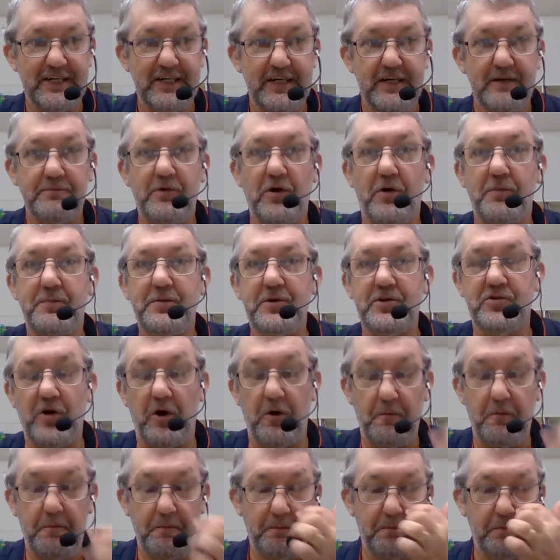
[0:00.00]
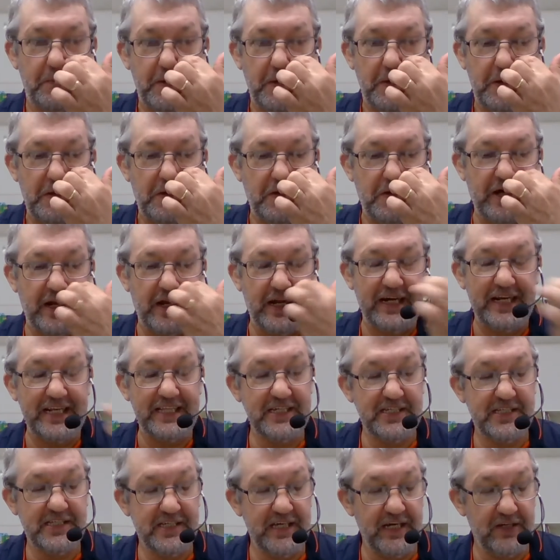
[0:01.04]
Bom, pessoal, eu quero
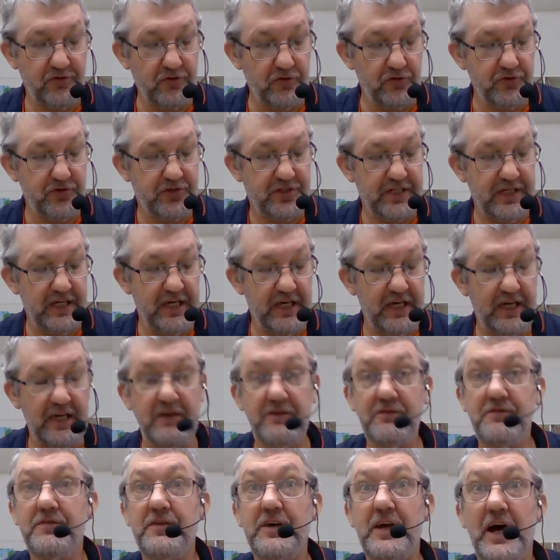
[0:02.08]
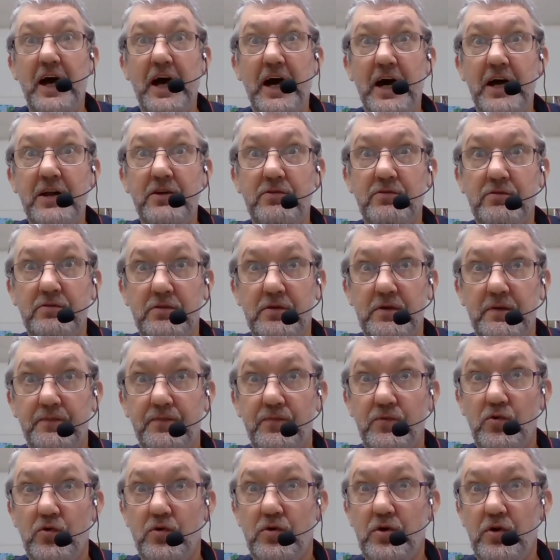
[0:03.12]
agradecer a todos que enviaram
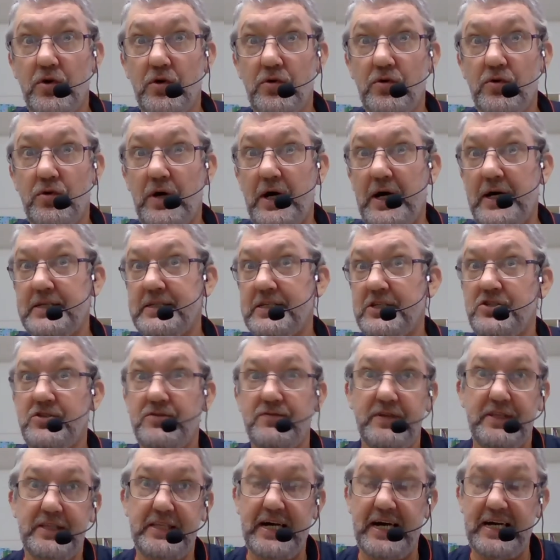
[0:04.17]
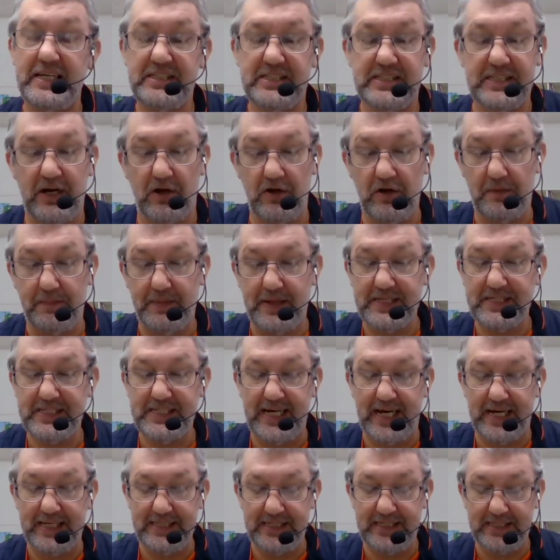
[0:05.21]
as atividades da aula
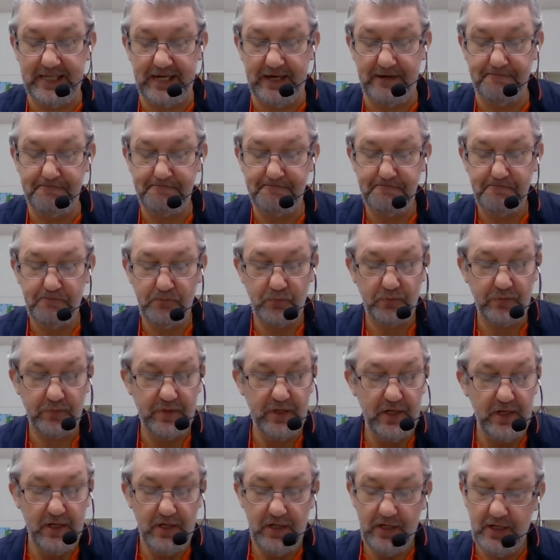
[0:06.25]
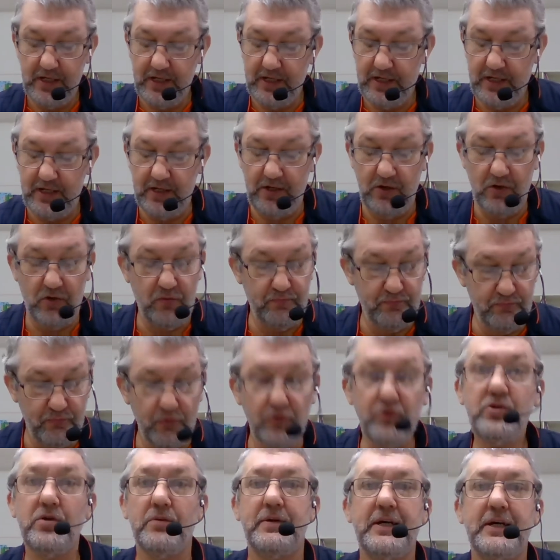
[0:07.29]
passada, tá? É,
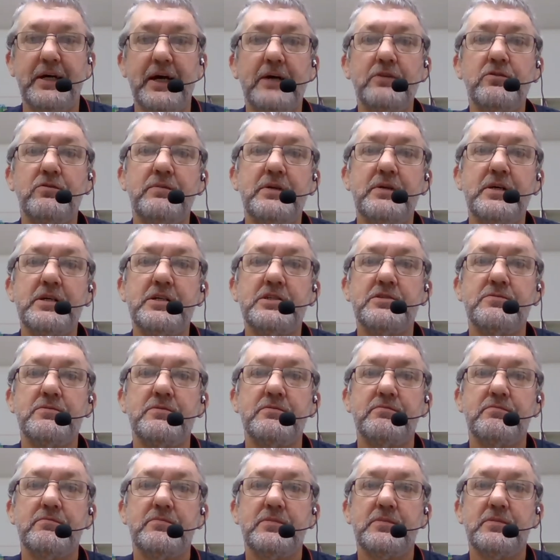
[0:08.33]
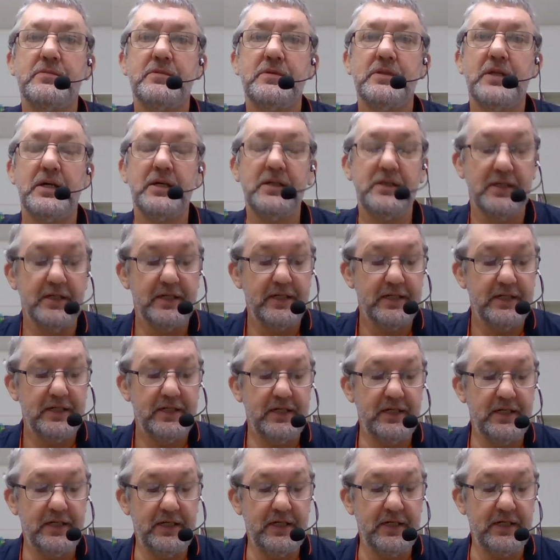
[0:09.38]
muito obrigado mesmo. Né?
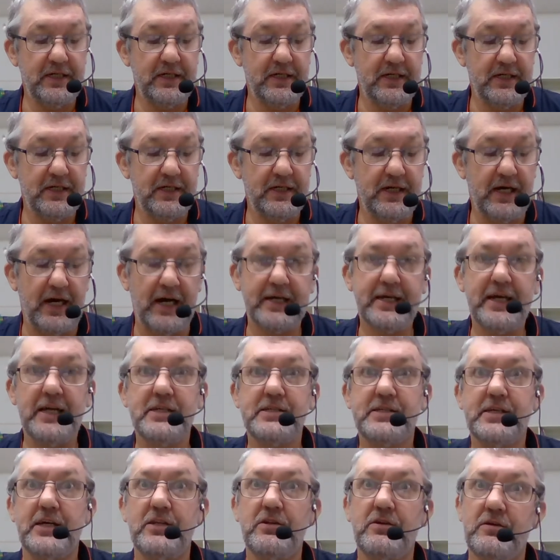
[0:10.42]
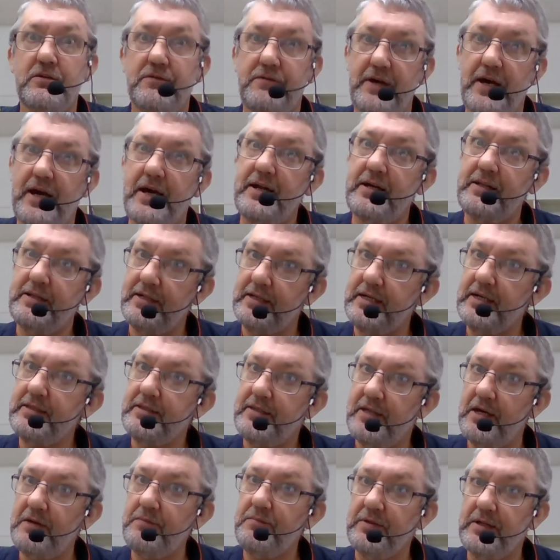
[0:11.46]
E é, aqueles que ainda não enviaram, ainda dá
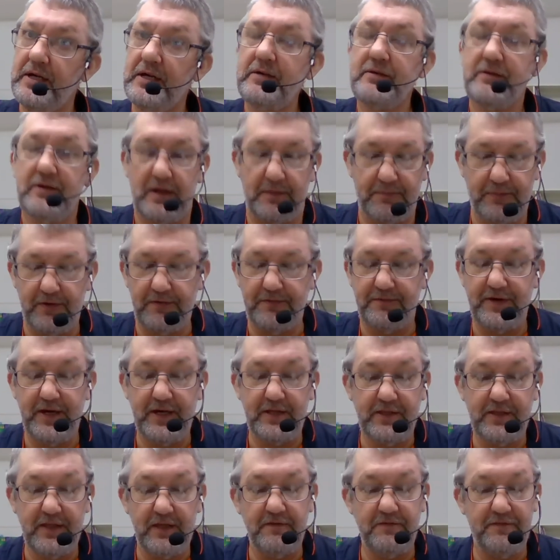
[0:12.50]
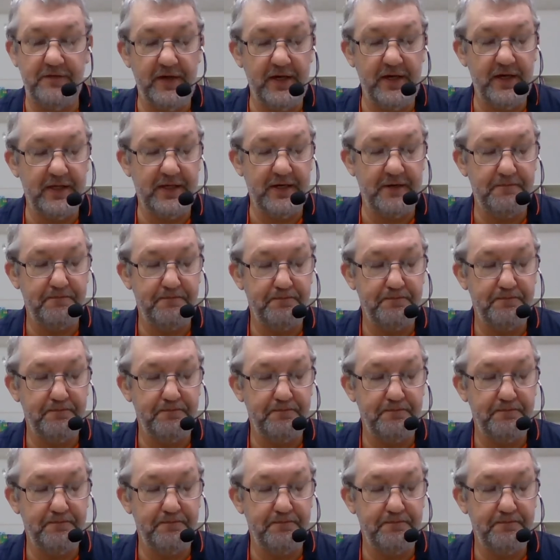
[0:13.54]
tempo, né? Aproveita e envia, né?